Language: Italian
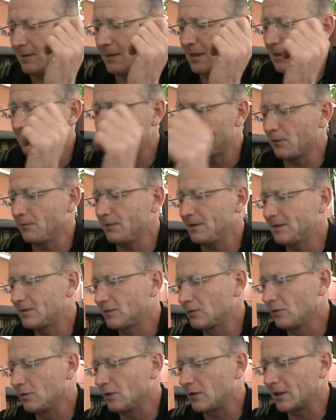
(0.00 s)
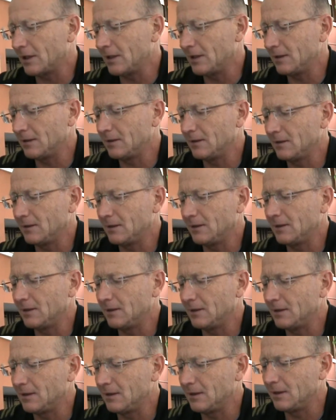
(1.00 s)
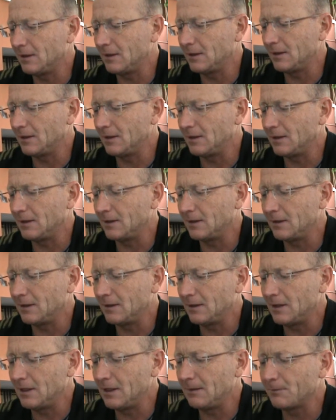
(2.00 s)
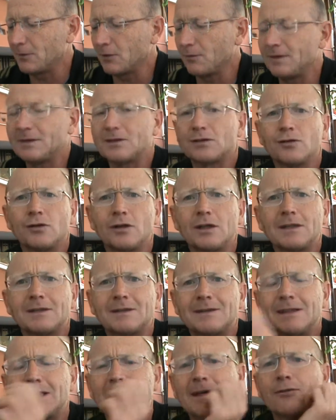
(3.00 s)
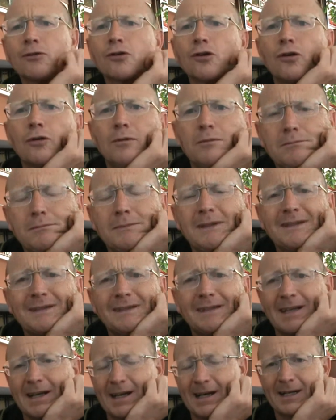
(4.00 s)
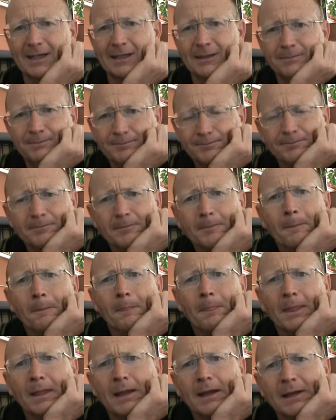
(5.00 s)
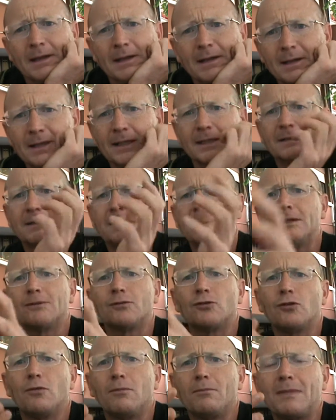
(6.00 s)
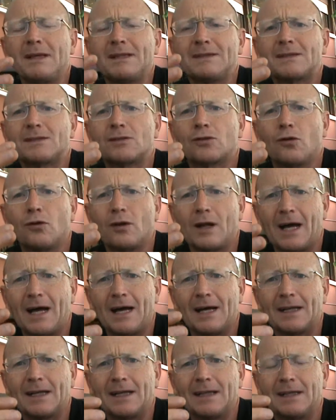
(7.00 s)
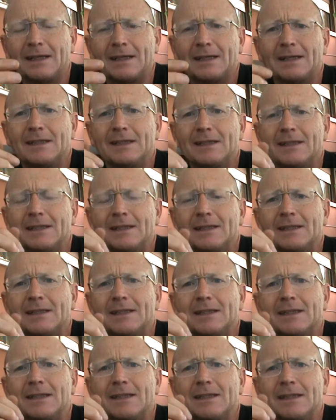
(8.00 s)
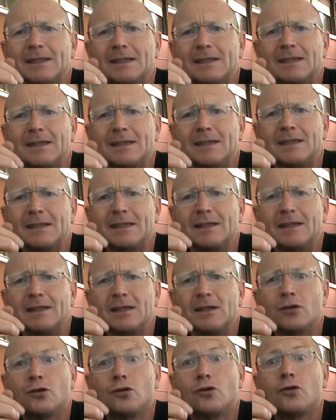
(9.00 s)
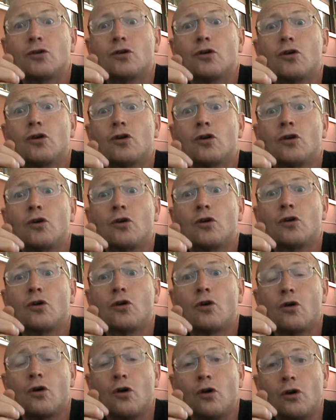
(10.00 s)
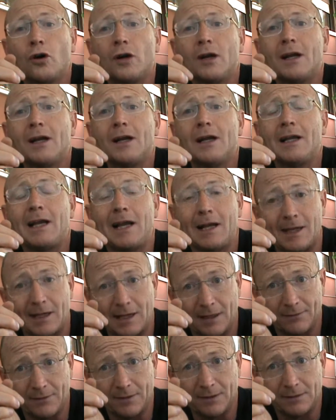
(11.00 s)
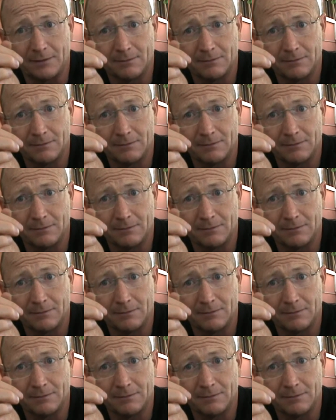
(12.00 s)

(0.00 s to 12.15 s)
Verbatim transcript: I professori, eh, i professori si devono mischiare, eh, si devono mescolare eh, con gli allievi.